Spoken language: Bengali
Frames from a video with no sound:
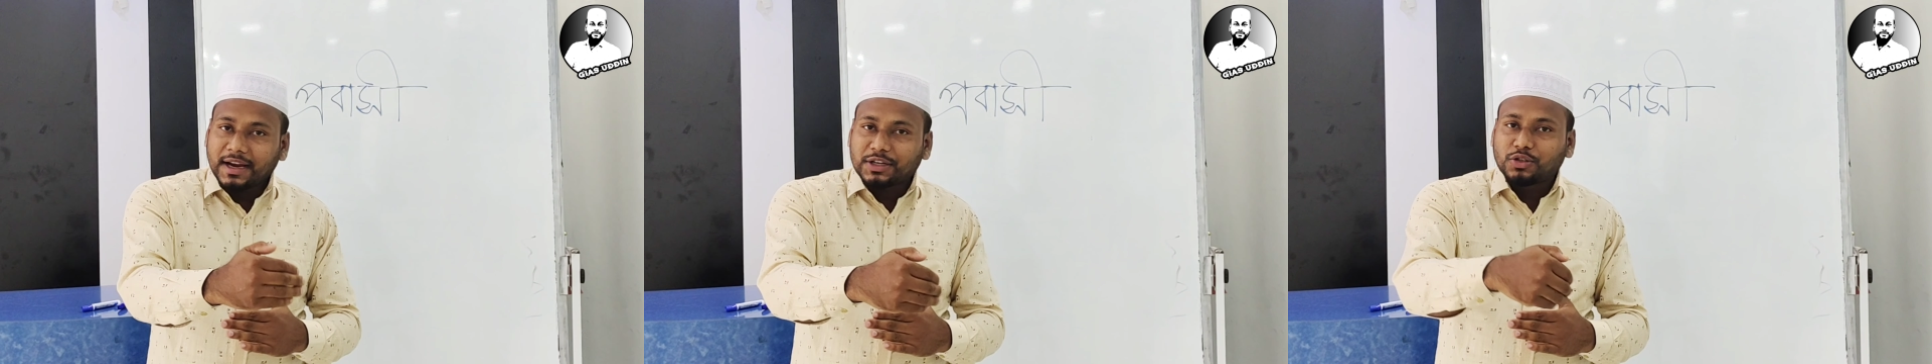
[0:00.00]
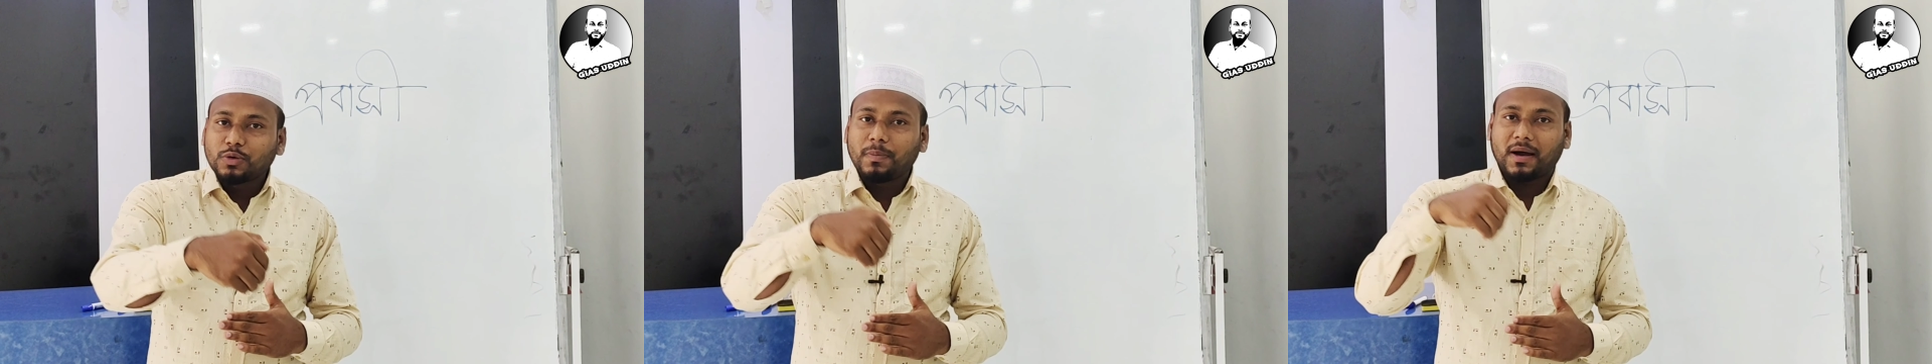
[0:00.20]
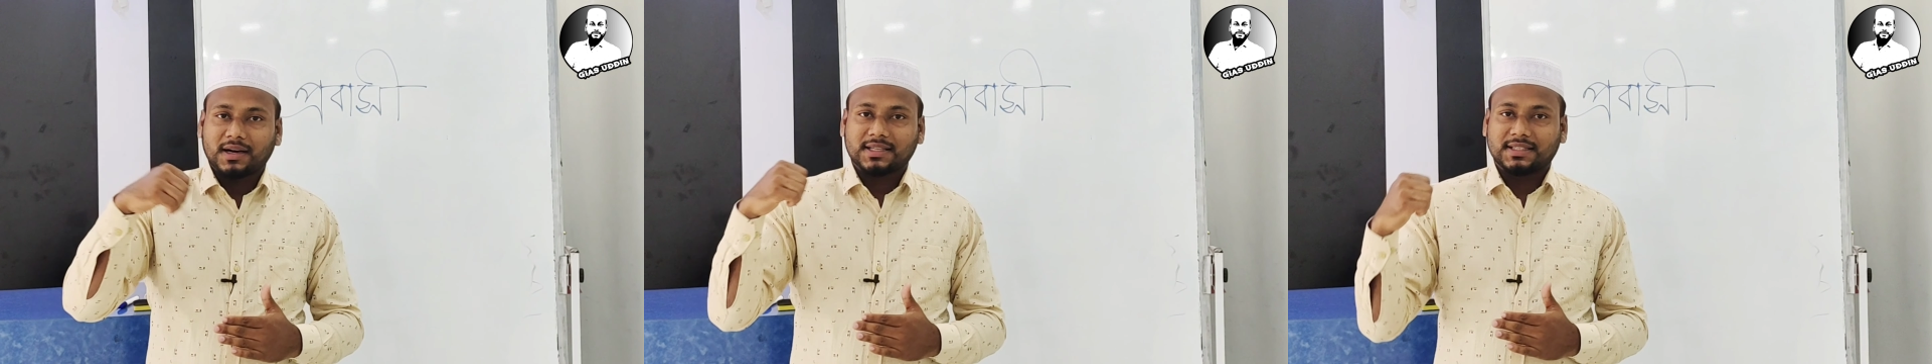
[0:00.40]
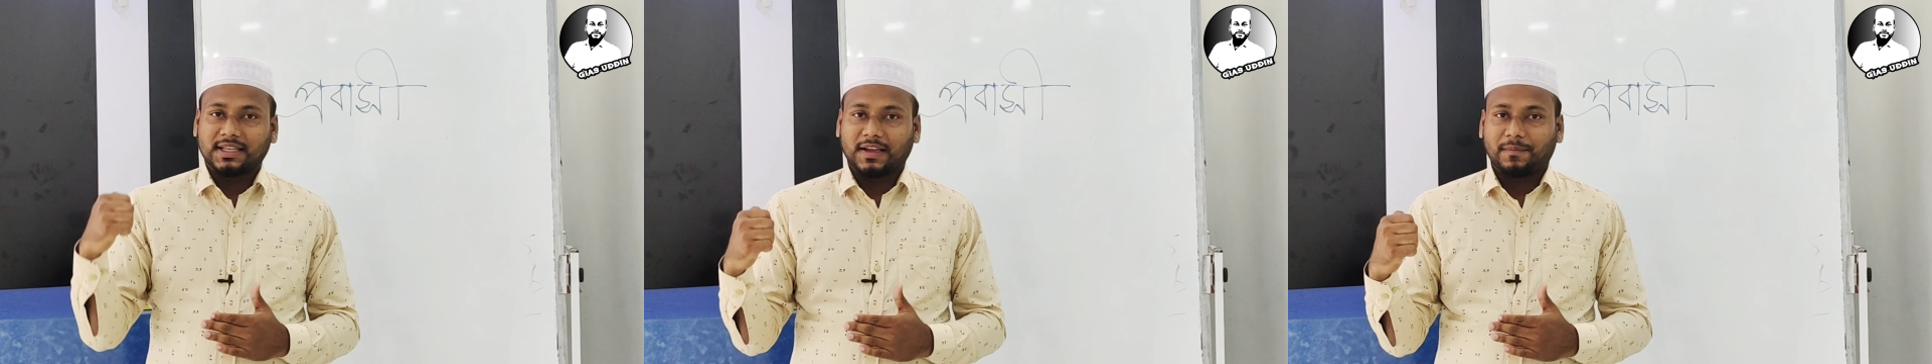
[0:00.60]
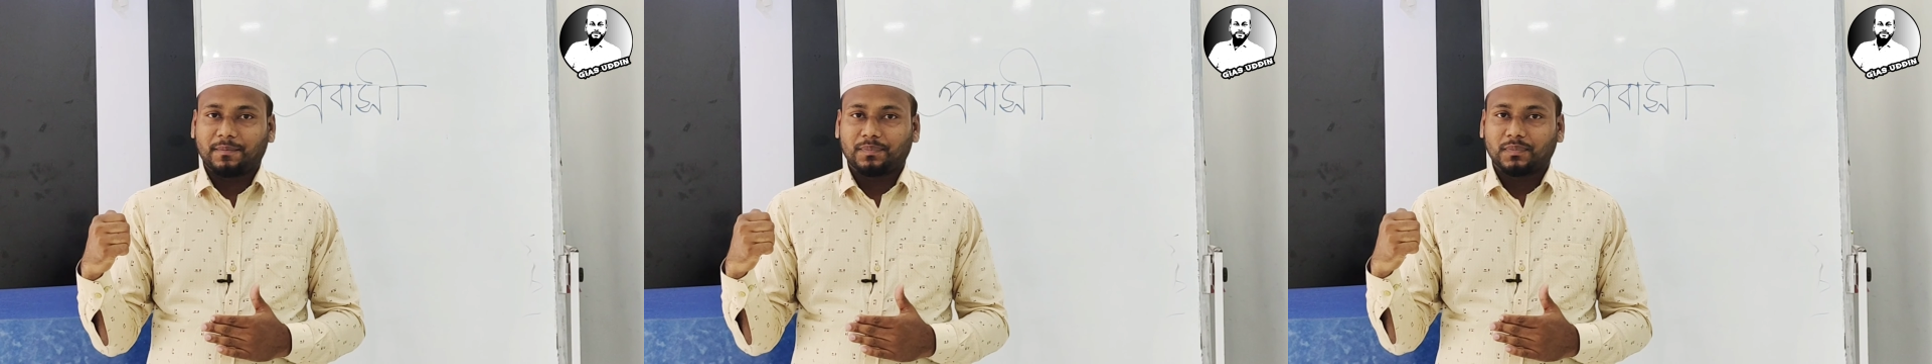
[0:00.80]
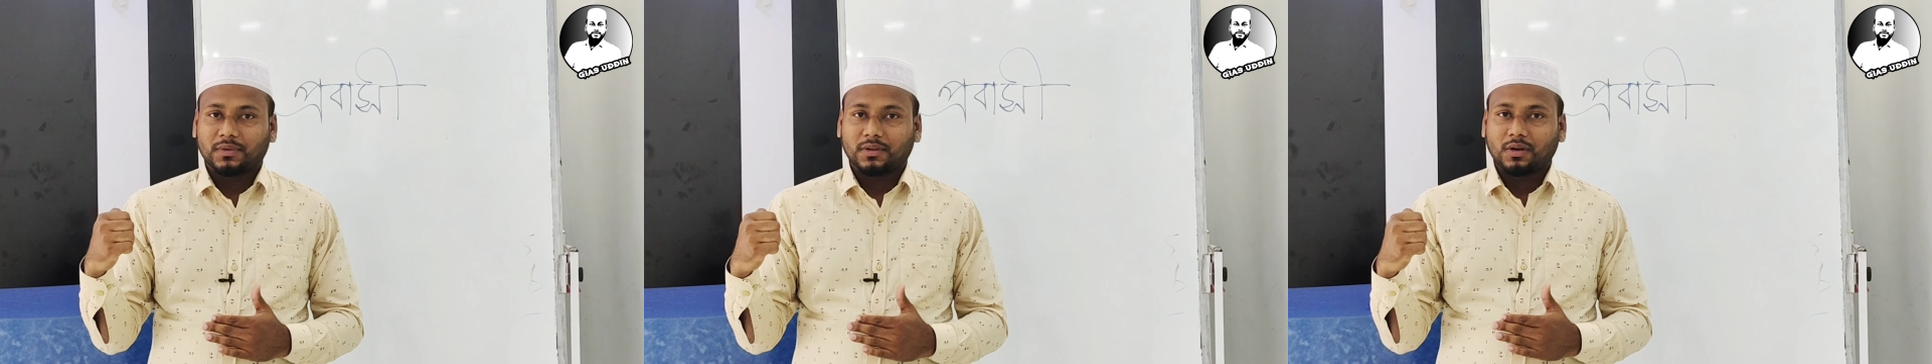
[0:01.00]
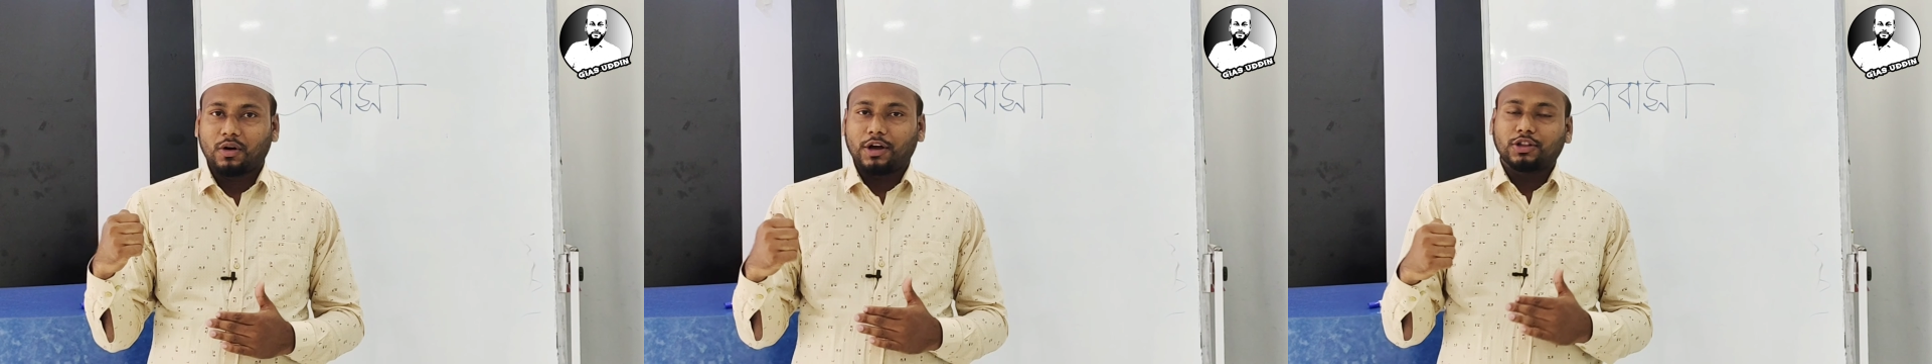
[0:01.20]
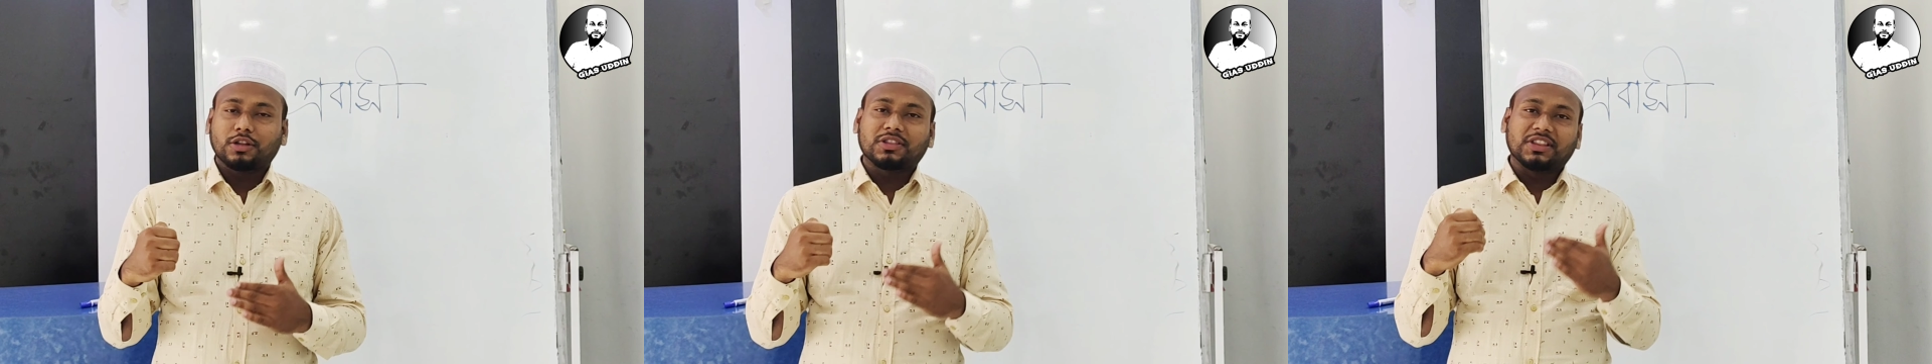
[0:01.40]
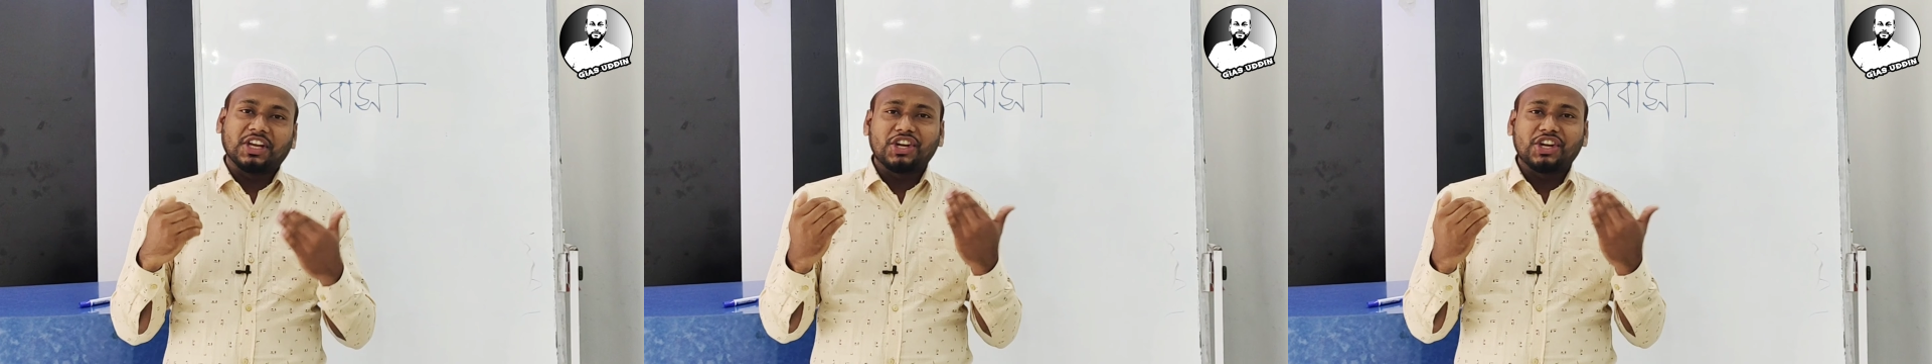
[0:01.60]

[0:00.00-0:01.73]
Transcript: একটু বাড়ছে হয়তো